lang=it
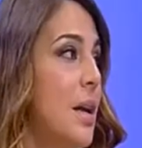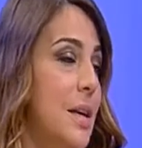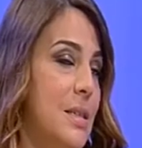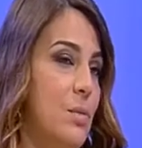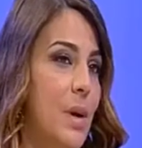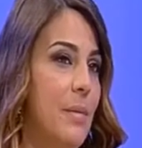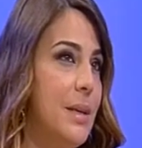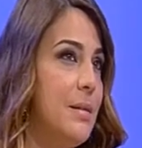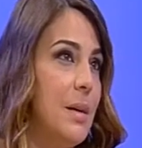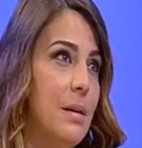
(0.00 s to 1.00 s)
Allora,
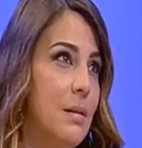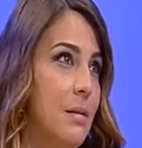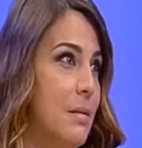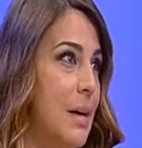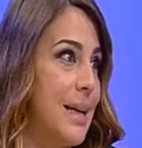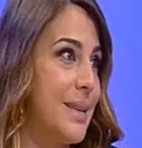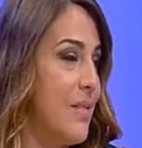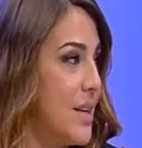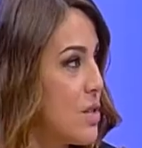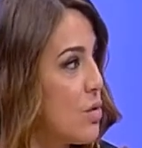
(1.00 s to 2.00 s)
sicuramente eh,
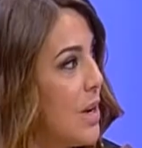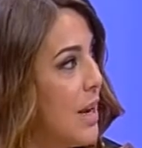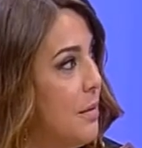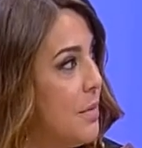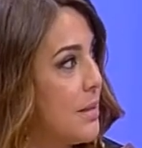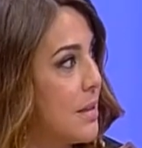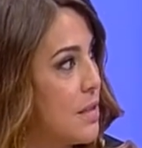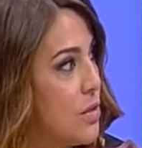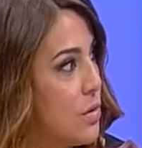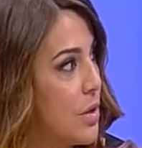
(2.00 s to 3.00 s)
attraverso
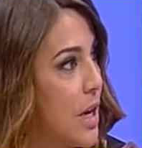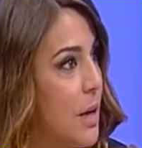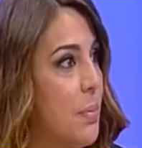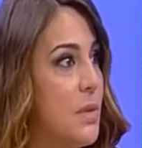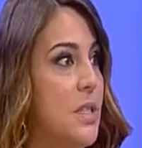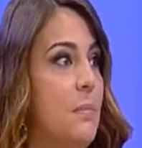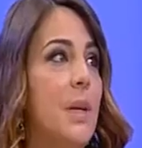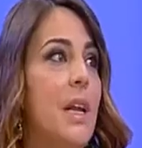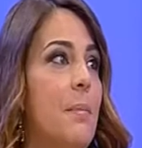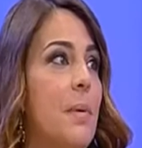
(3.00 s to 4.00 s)
l'alimentazione è
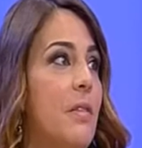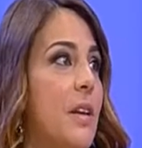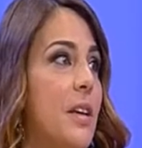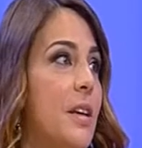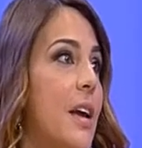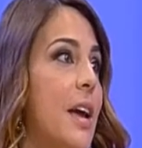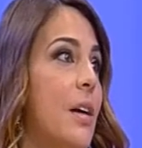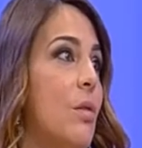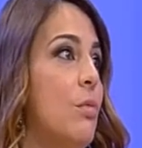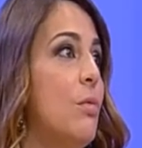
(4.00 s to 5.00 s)
possibile
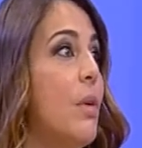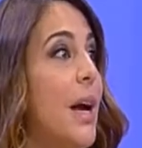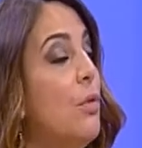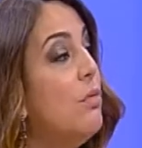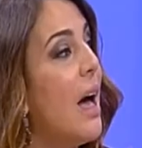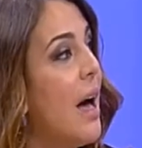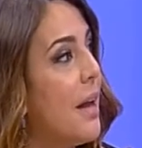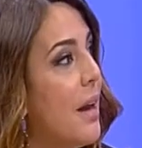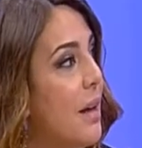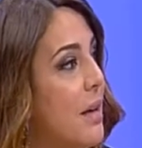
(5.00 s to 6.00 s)
prevenire e comunque
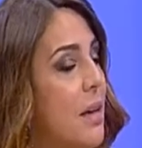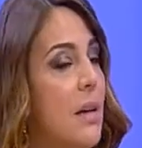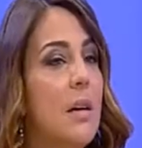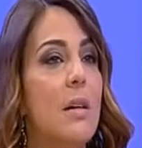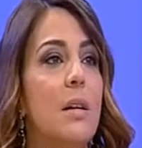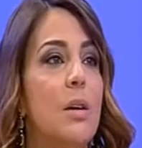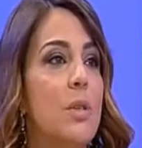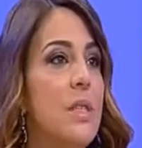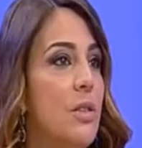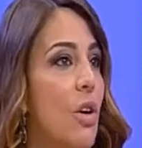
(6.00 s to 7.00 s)
aiutare eh,
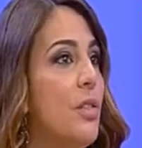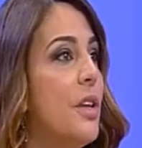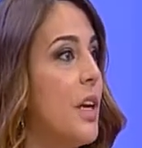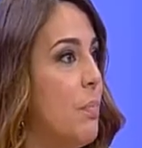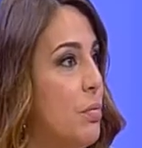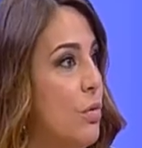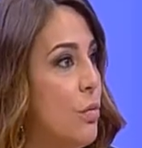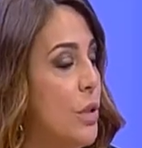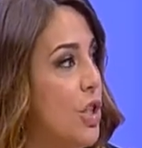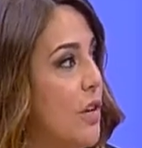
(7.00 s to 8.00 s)
queste donne che
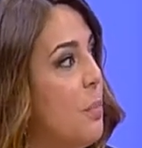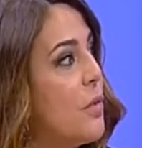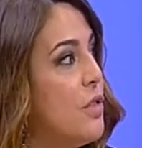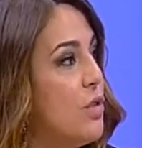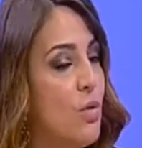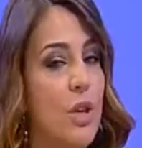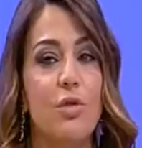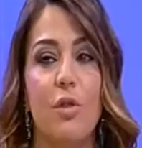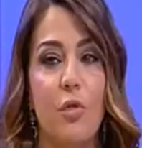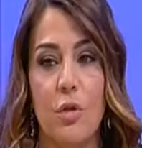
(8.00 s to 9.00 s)
appunto, come diceva il
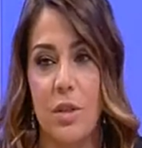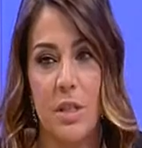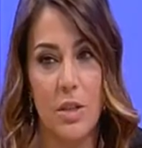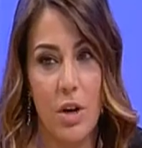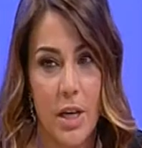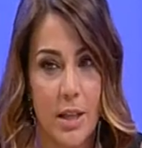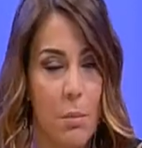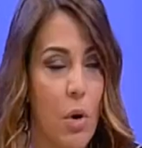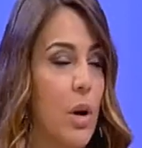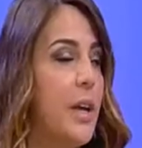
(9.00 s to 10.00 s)
professore, soffrono di sindrome
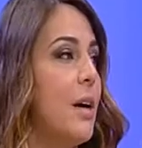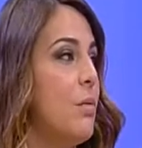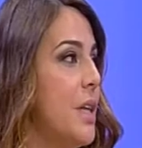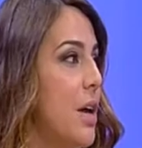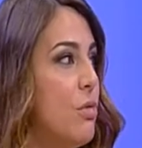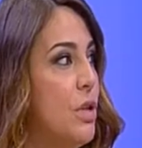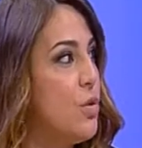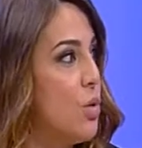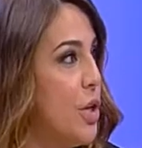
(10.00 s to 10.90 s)
metabolica, quindi hanno